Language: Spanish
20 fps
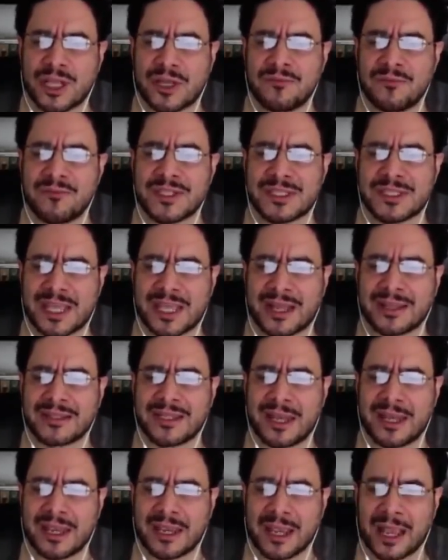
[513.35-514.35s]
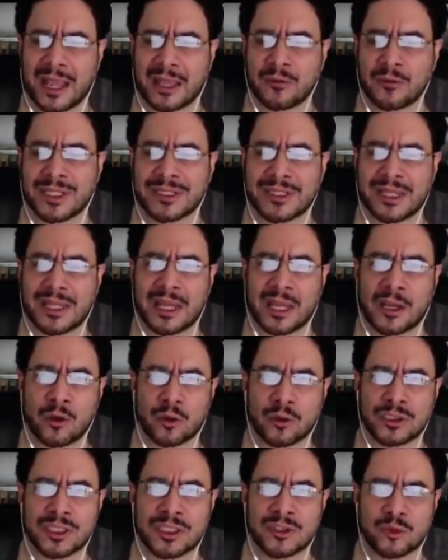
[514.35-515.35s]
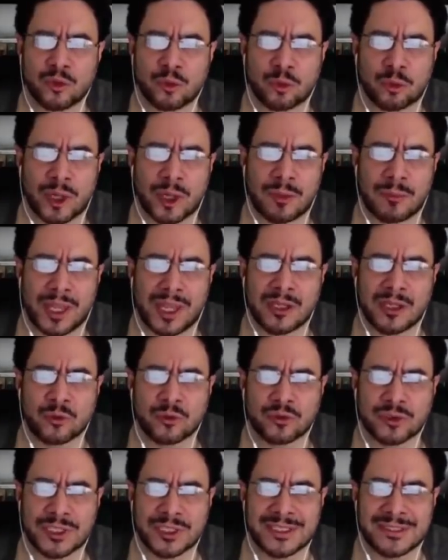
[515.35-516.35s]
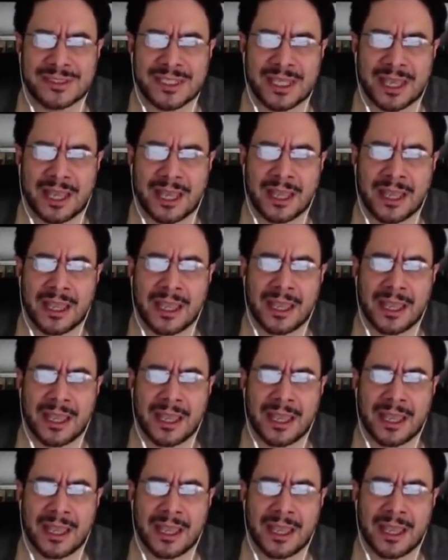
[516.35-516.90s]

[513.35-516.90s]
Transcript: del fiscal delegado ante la Corte Suprema de Justicia,